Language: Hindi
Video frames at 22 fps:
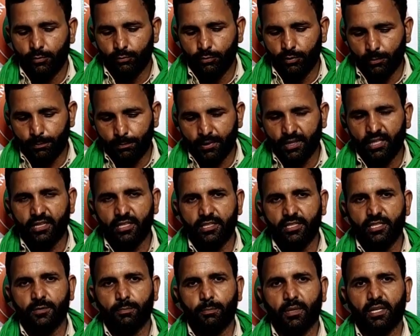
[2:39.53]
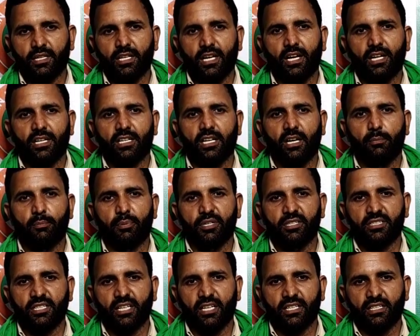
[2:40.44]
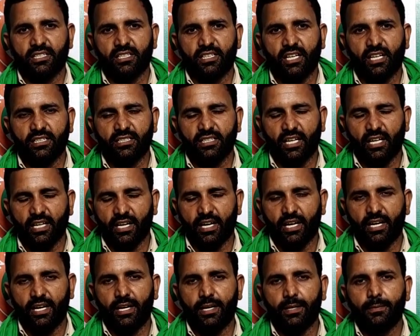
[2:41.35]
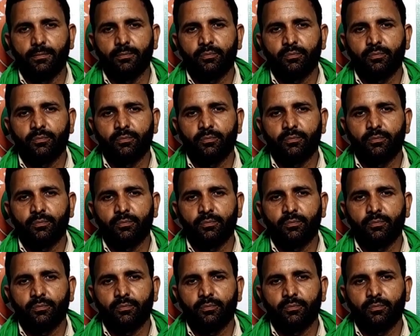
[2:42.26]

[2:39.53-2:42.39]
विपरीत जिस प्रकार का प्रचार किया जा रहा है